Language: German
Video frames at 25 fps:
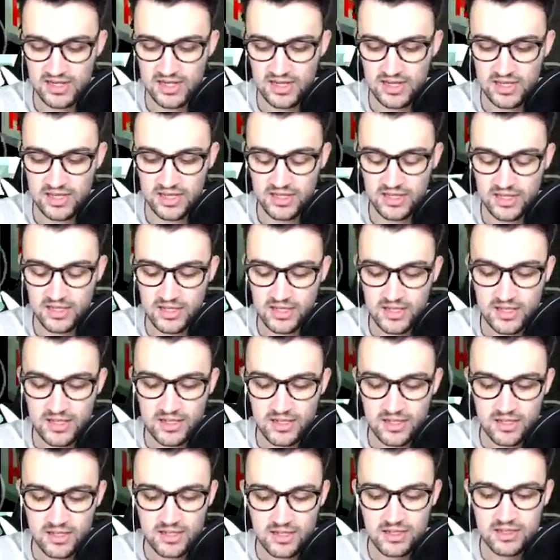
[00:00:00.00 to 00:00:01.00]
Gegner.
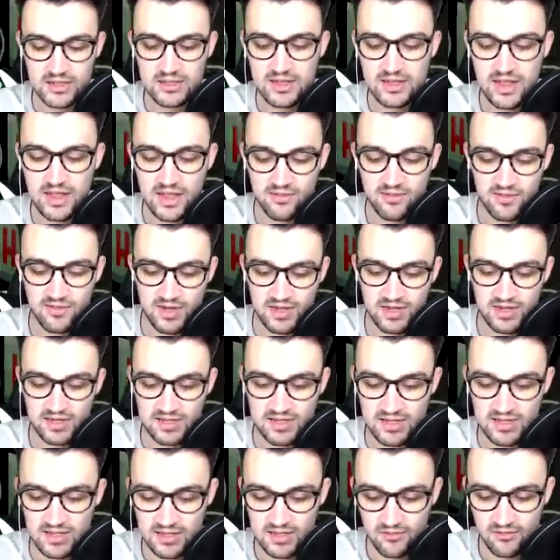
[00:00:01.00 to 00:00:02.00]
Da haben wir den
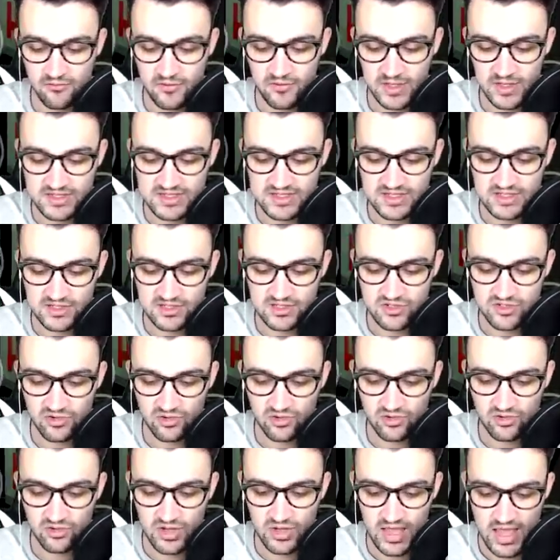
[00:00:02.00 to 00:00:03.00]
Kill. 14
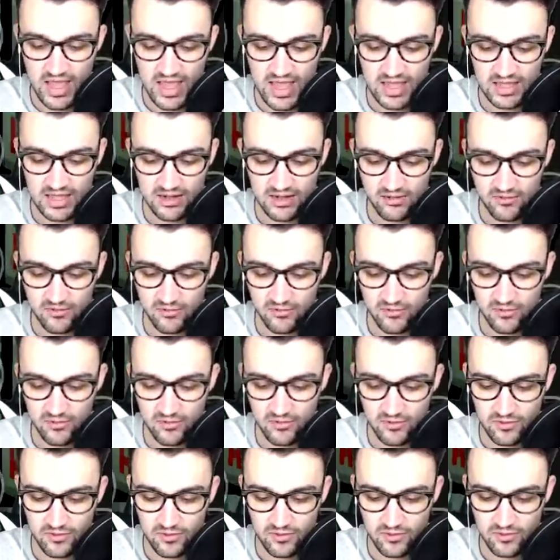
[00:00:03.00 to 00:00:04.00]
zu 11.
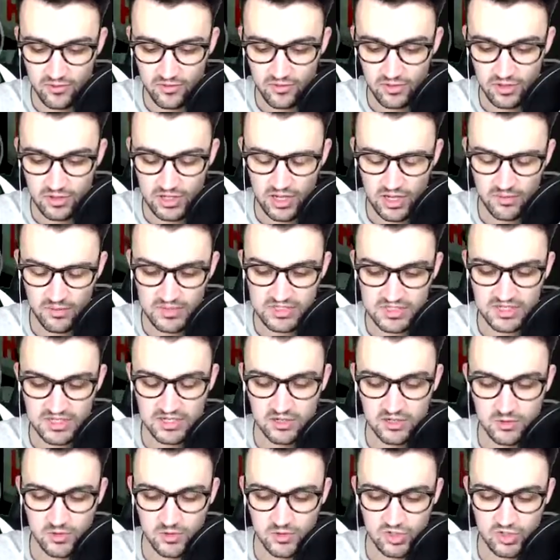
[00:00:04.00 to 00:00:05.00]
Kann man
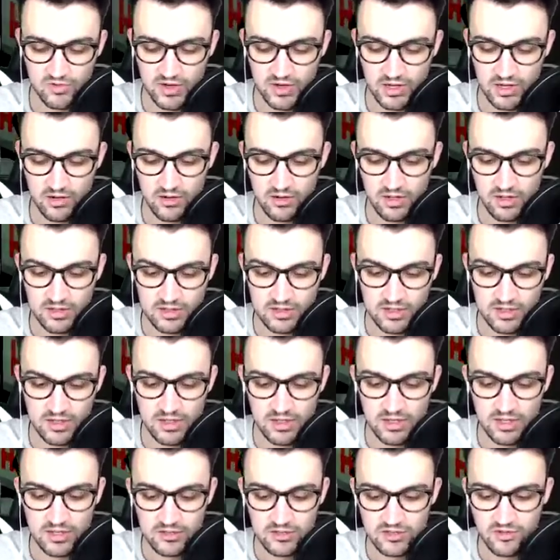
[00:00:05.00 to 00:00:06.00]
sich nicht beschweren,
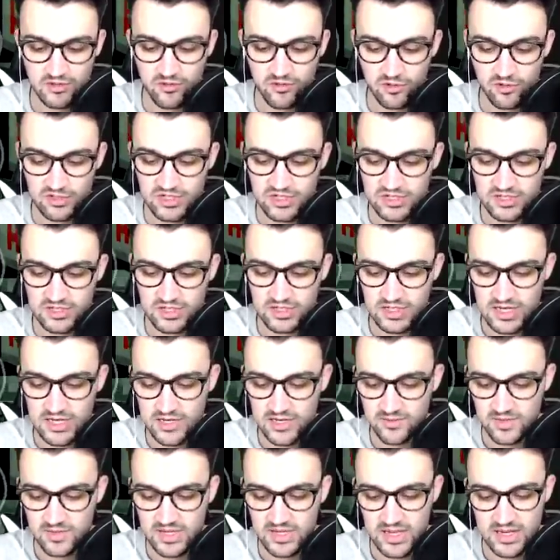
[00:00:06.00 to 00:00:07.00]
Leute. So, wo sind die
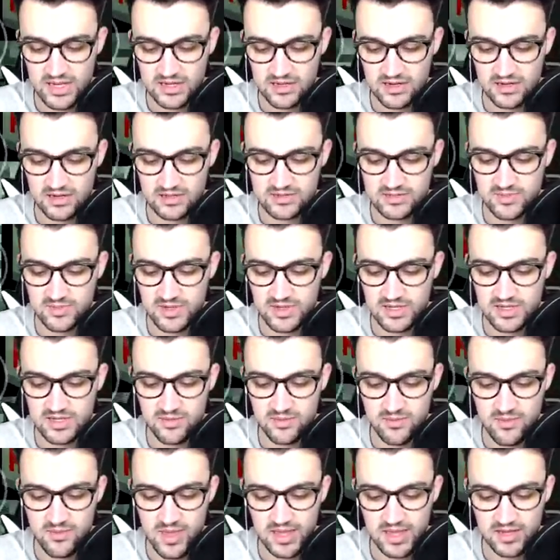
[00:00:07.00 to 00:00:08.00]
lieben Gegner? Jetzt bin ich
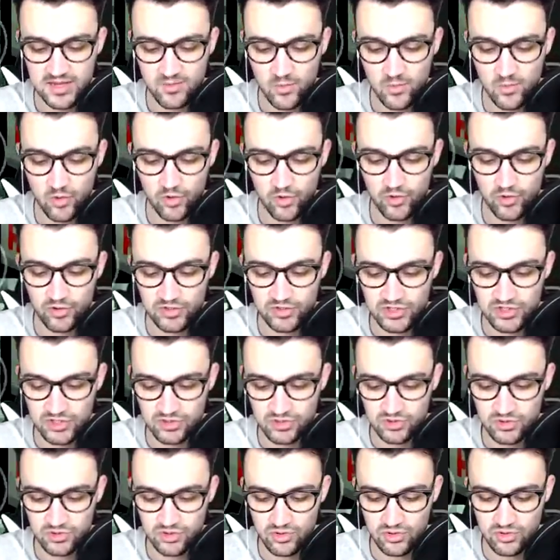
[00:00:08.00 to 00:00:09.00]
im Mech-Modus
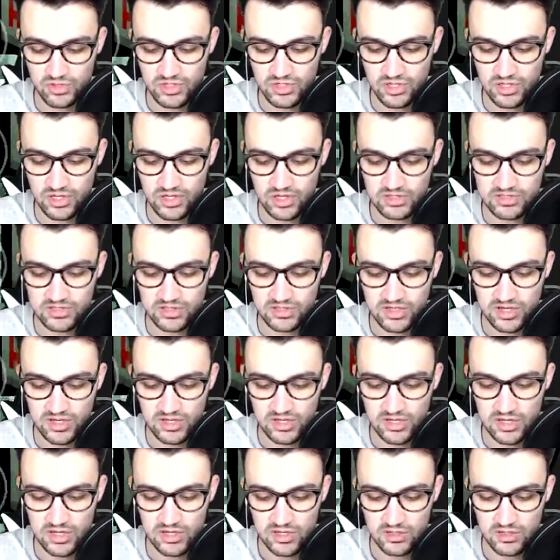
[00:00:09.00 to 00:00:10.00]
und da sind
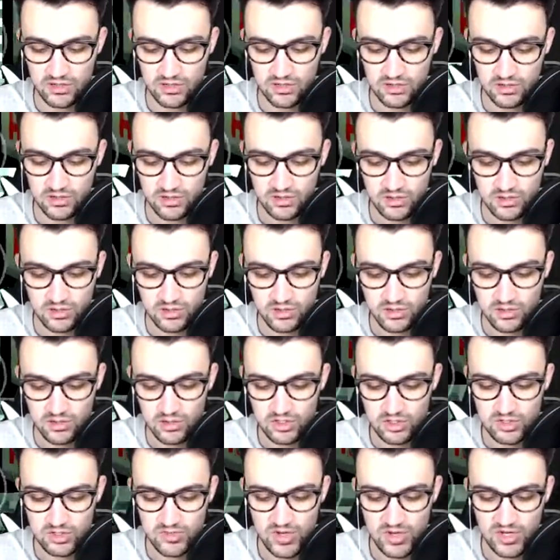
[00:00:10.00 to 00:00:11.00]
keine Gegner.
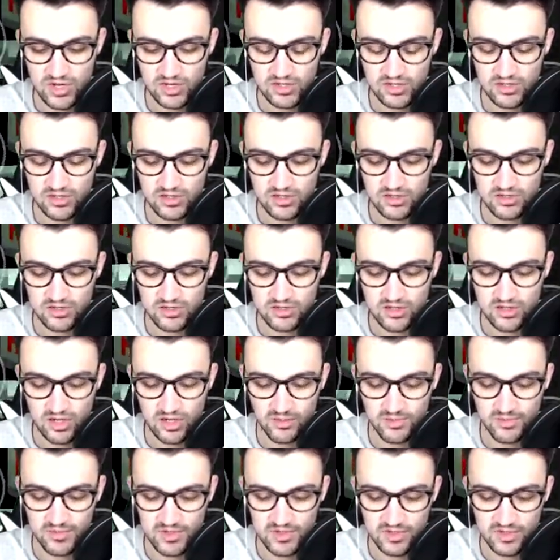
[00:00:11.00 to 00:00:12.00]
Das mag ich nicht.
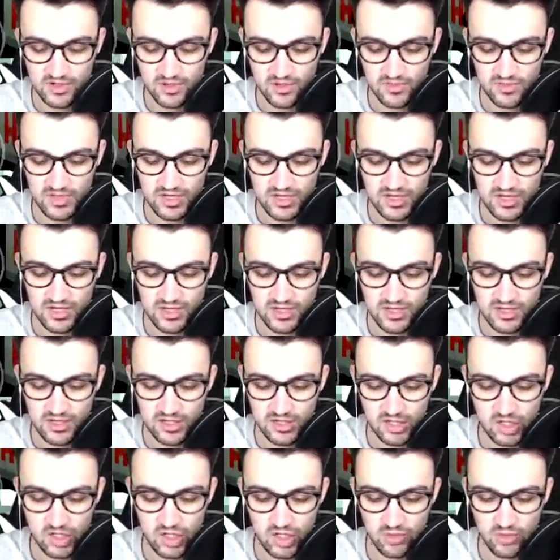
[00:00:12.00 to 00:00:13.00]
Kommt, kommt
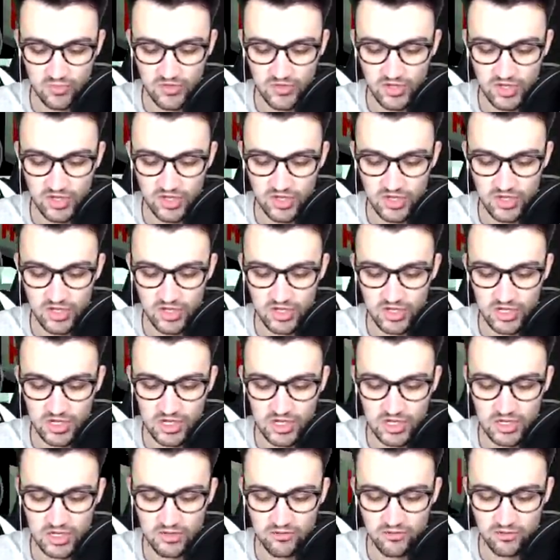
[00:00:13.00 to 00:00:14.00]
her, kommt
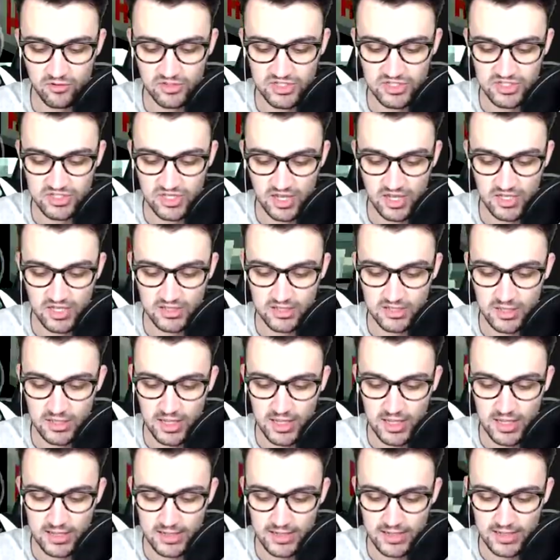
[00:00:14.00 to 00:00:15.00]
her. Wo seid
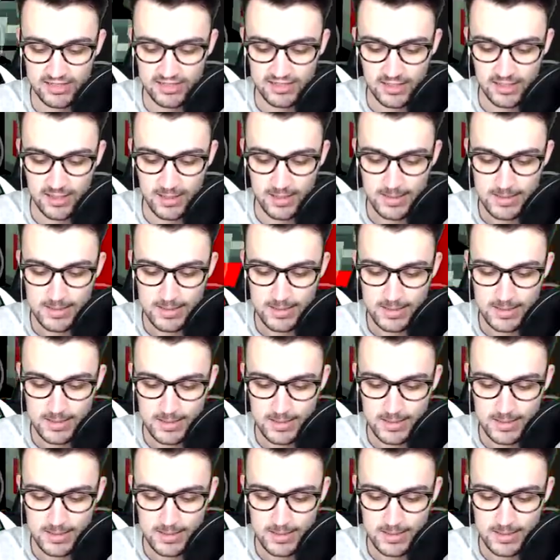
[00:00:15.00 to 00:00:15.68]
ihr? Ah, da ist einer.